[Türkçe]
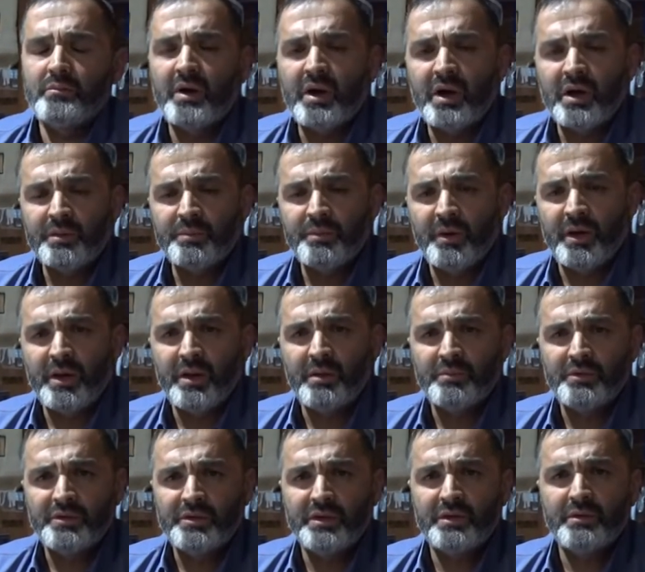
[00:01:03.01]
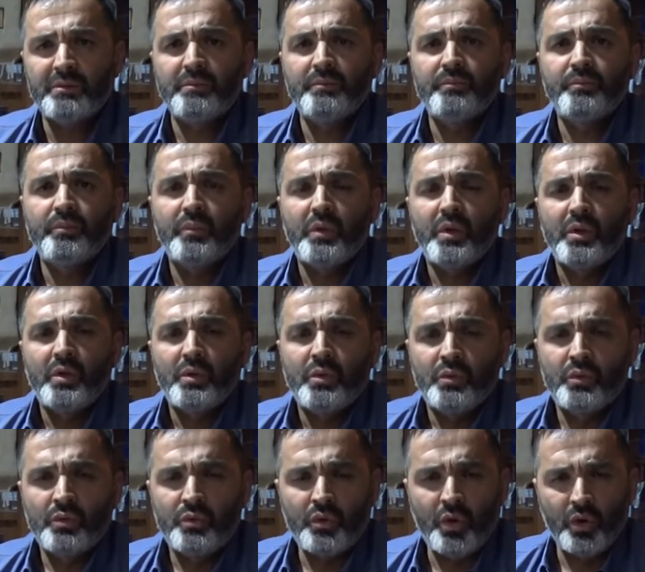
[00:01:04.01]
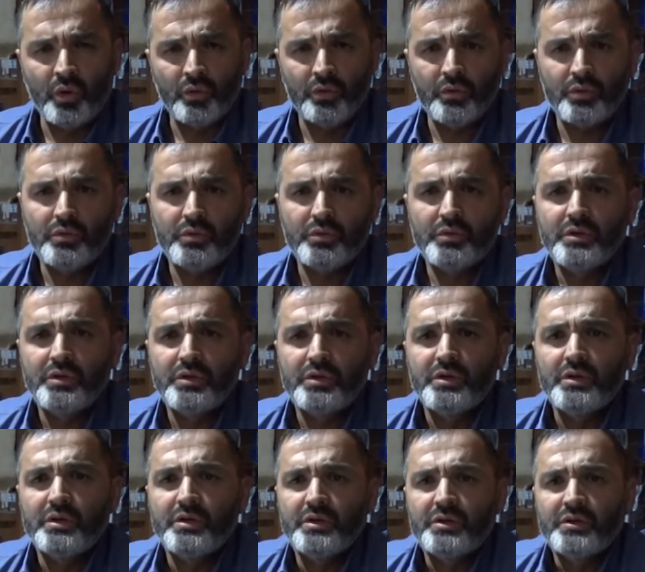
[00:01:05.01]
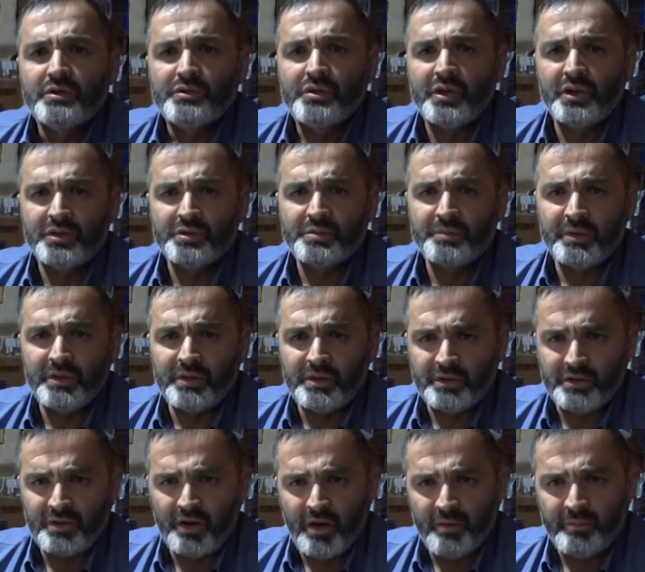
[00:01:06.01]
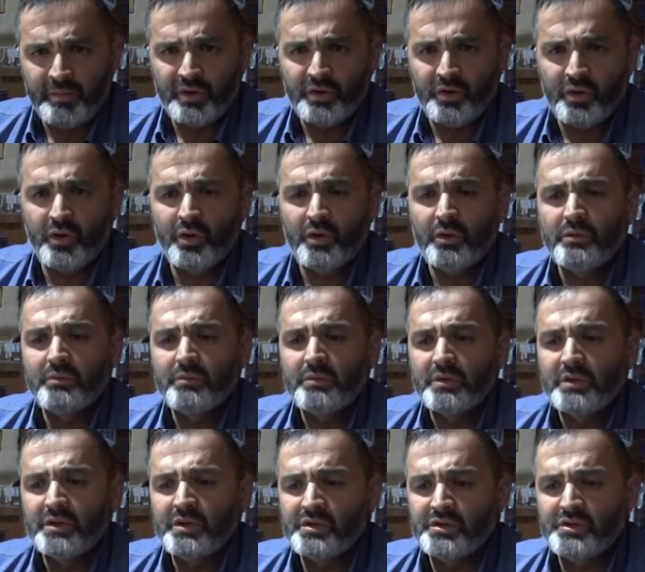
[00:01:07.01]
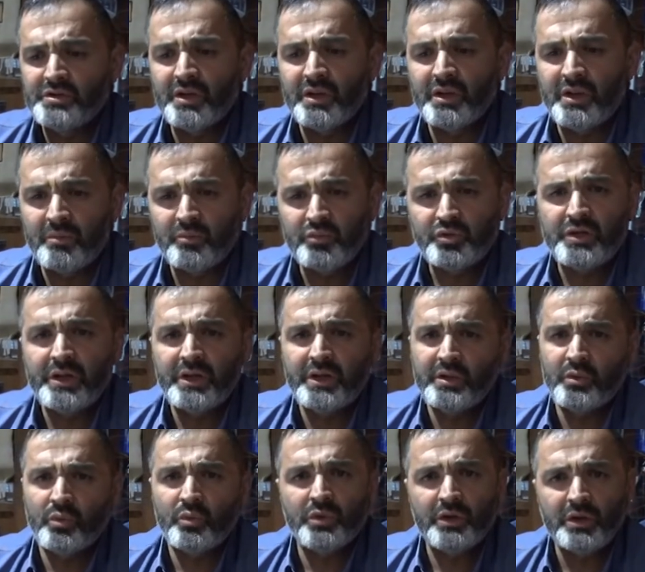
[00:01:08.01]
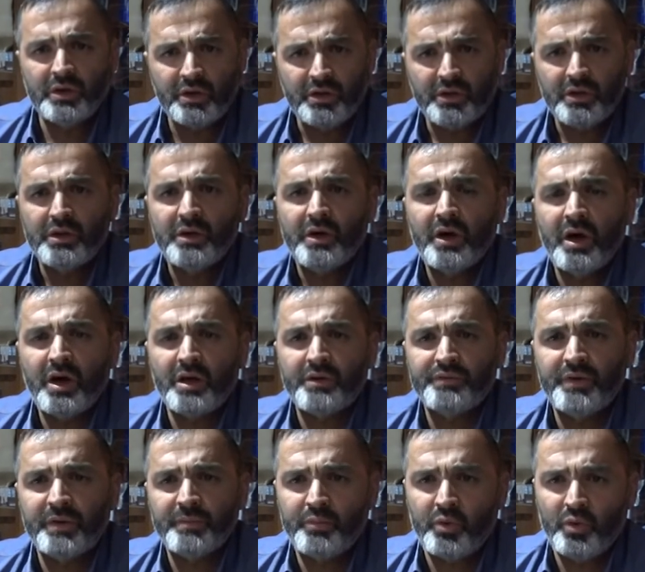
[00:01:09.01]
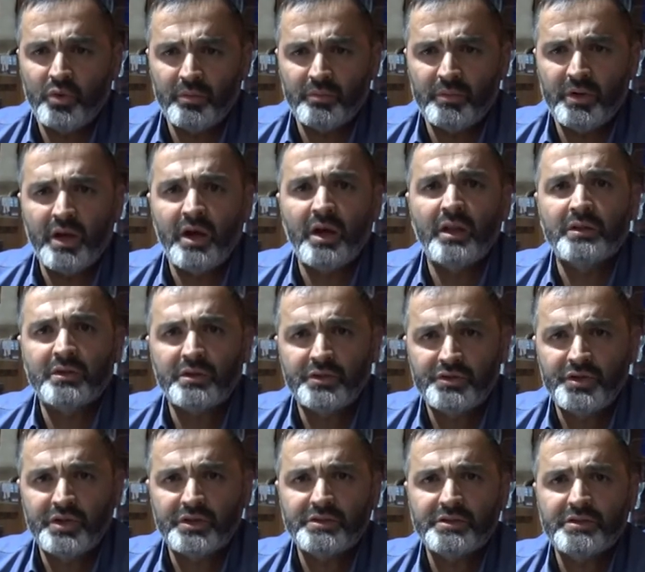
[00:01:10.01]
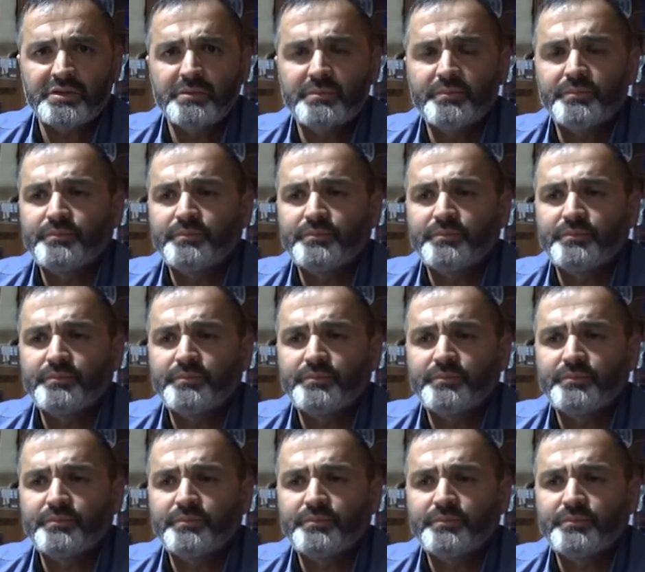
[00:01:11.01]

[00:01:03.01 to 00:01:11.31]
Makas Mahallemizin yol çalışmaları devam ediyor. İnşallah bu sene de onları asfalt programına aldıracağız.